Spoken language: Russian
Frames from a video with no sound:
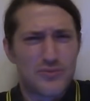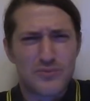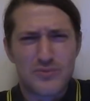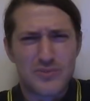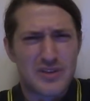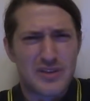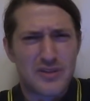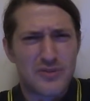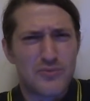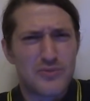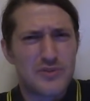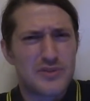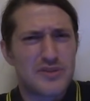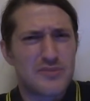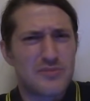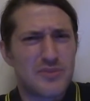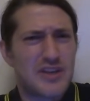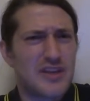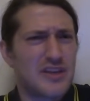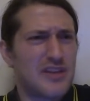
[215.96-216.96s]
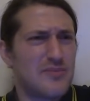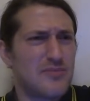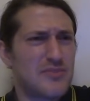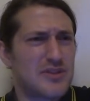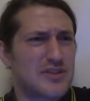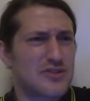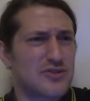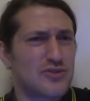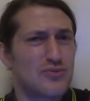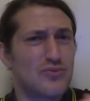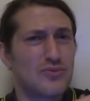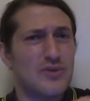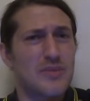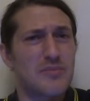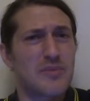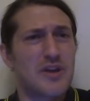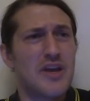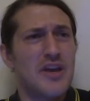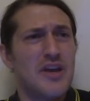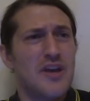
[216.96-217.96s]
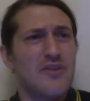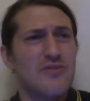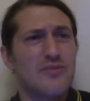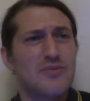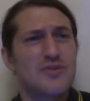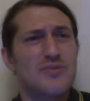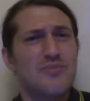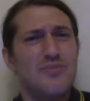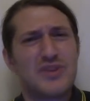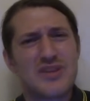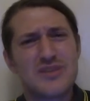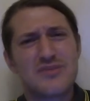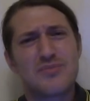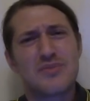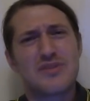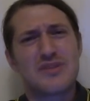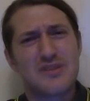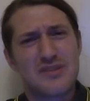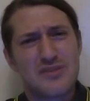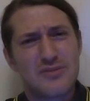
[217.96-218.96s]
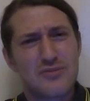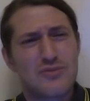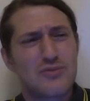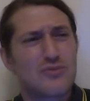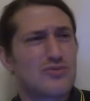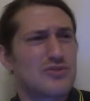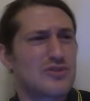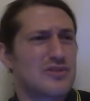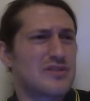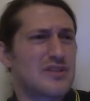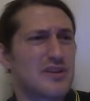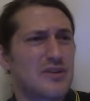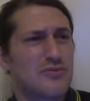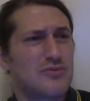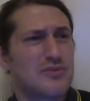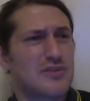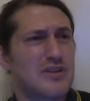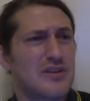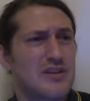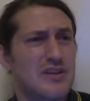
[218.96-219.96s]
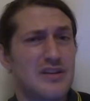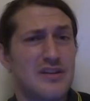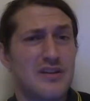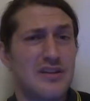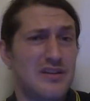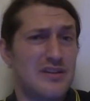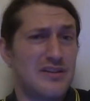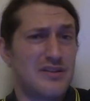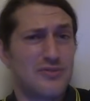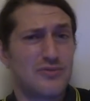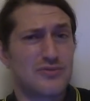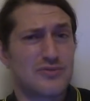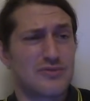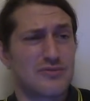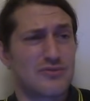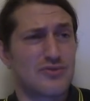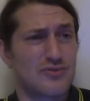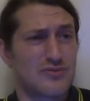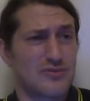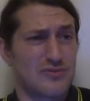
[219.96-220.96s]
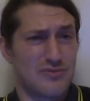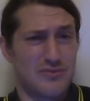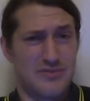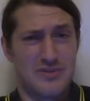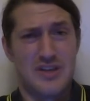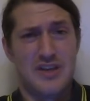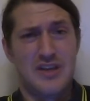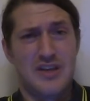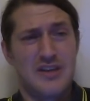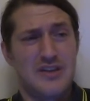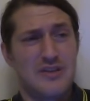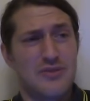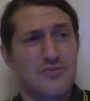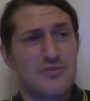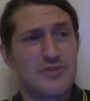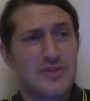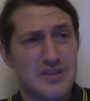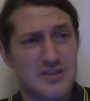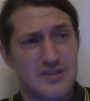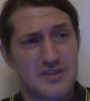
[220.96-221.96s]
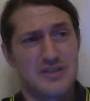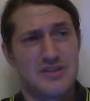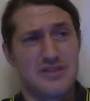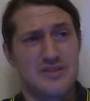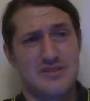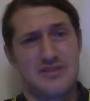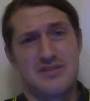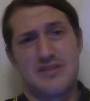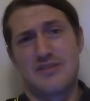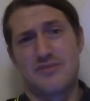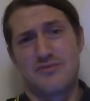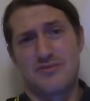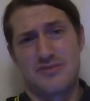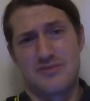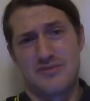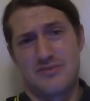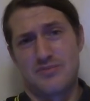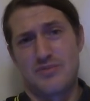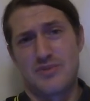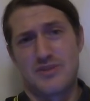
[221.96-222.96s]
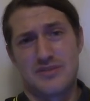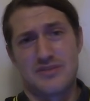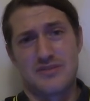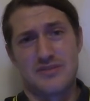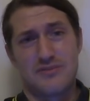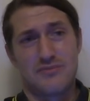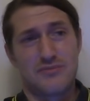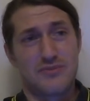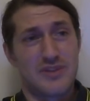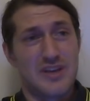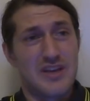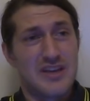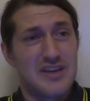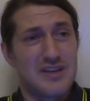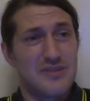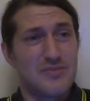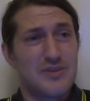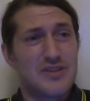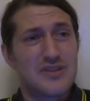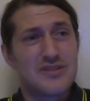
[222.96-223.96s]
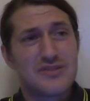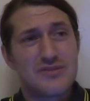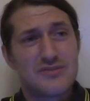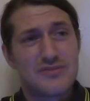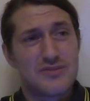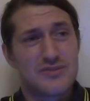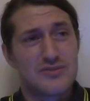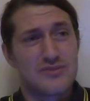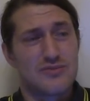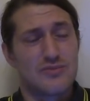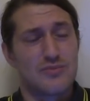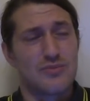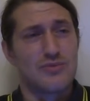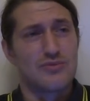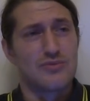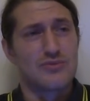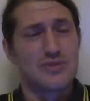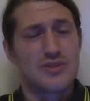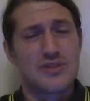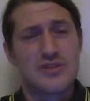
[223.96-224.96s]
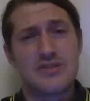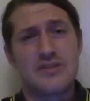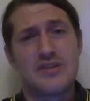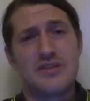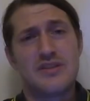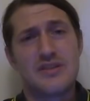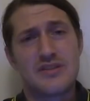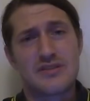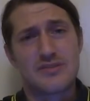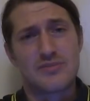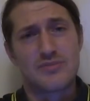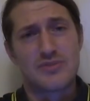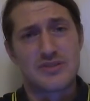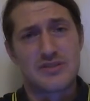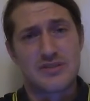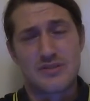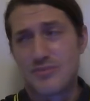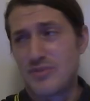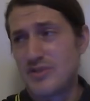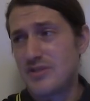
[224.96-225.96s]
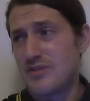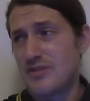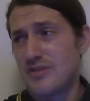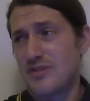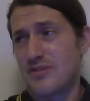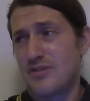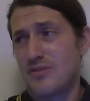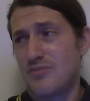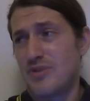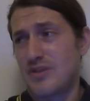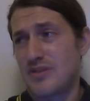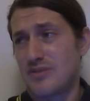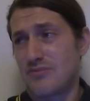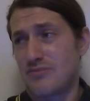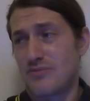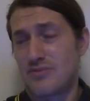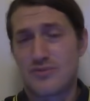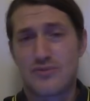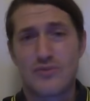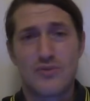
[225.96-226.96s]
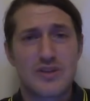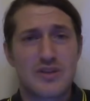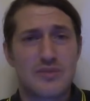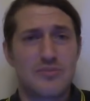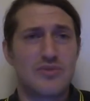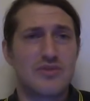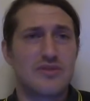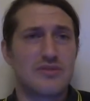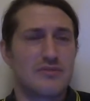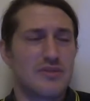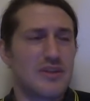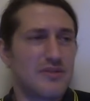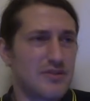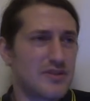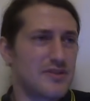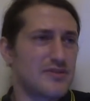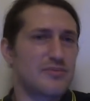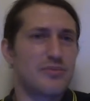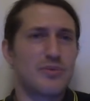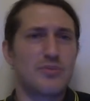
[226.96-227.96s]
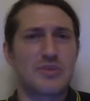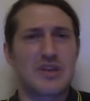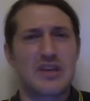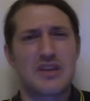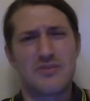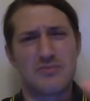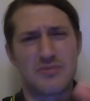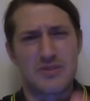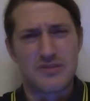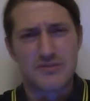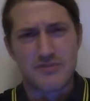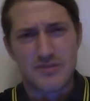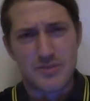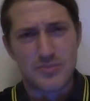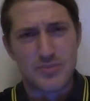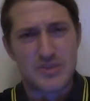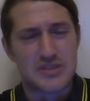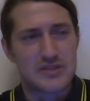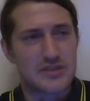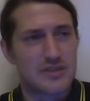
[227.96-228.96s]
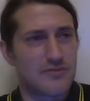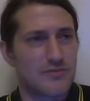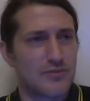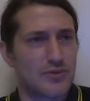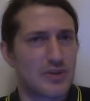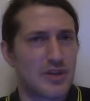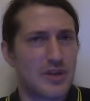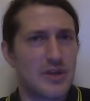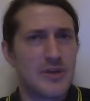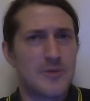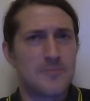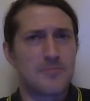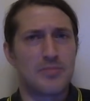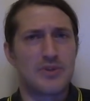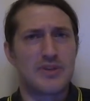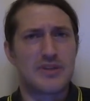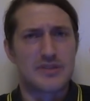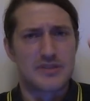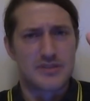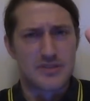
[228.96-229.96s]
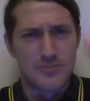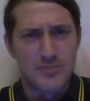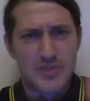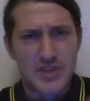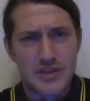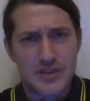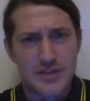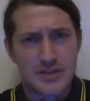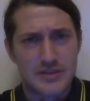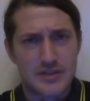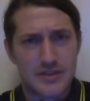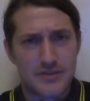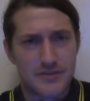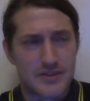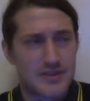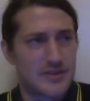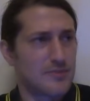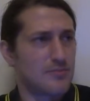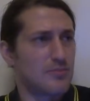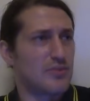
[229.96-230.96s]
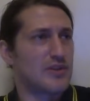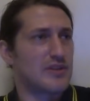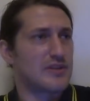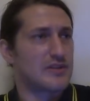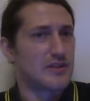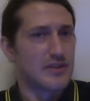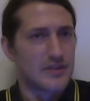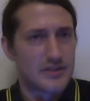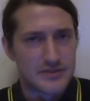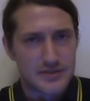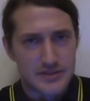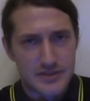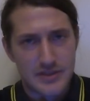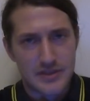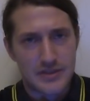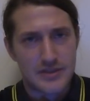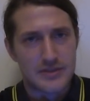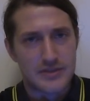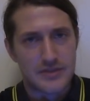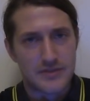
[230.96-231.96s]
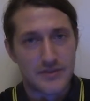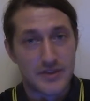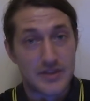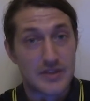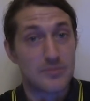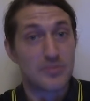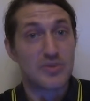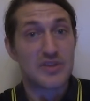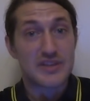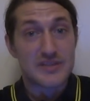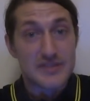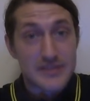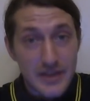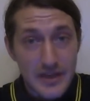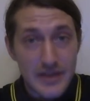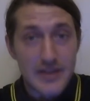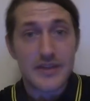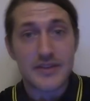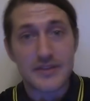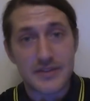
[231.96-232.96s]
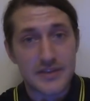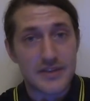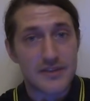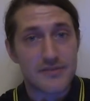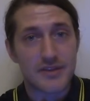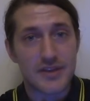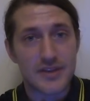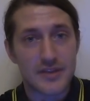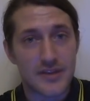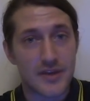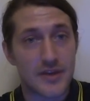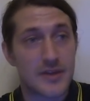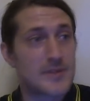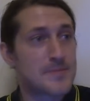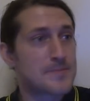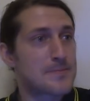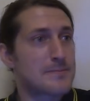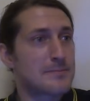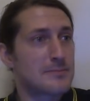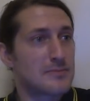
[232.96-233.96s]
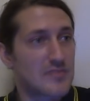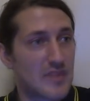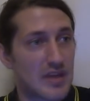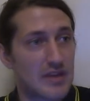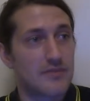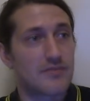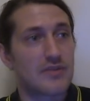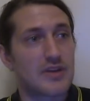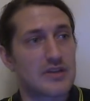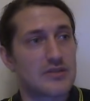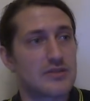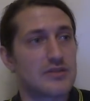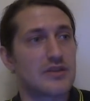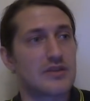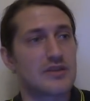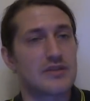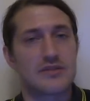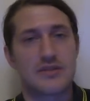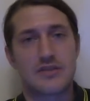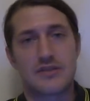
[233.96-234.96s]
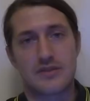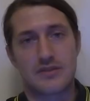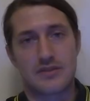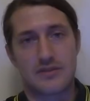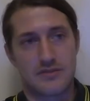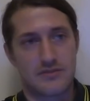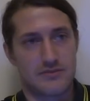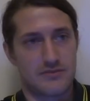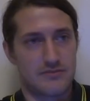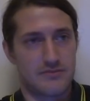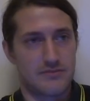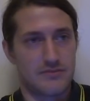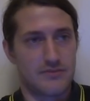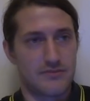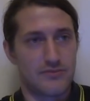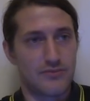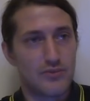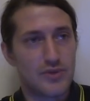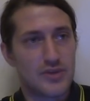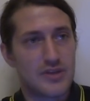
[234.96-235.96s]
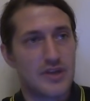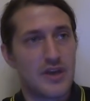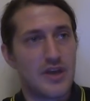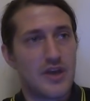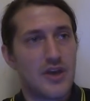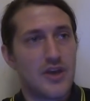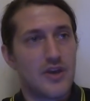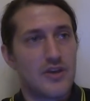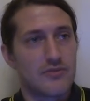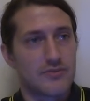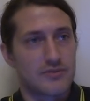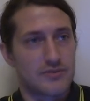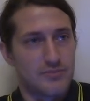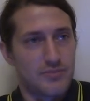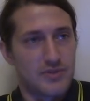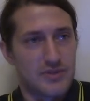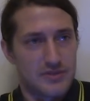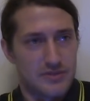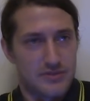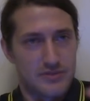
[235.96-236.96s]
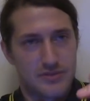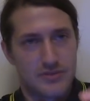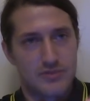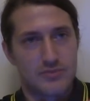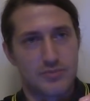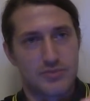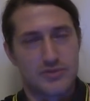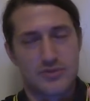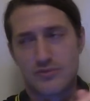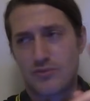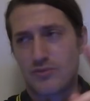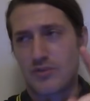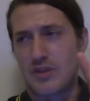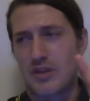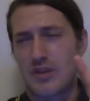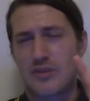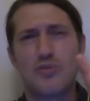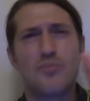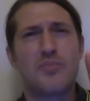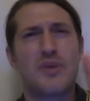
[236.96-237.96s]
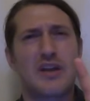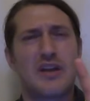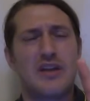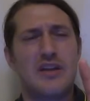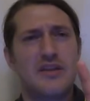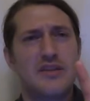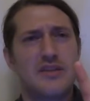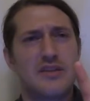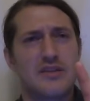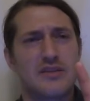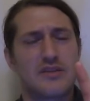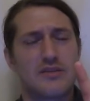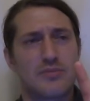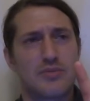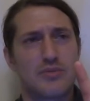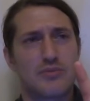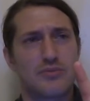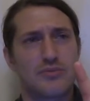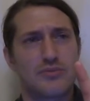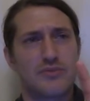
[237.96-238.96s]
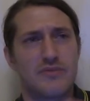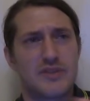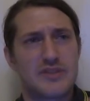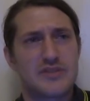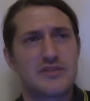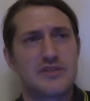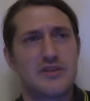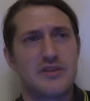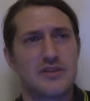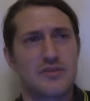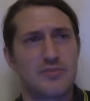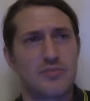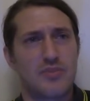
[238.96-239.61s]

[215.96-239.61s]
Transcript: оккультными какими-то штуками. В общем, в принципе, это ну, тоже из какого-то религиозного чувства. То есть у них есть какой-то смысл. Вот. А в большинстве своем в жизни нет смысла. Объясняю ребятам, вот сколько было... Давайте вспомним какие-нибудь европейские войны. Была семилетняя война, была 30-летняя война, была столетняя война. И в каждых из этих э, войн, вот сколько, одно поколение, это, по-моему, 20 лет,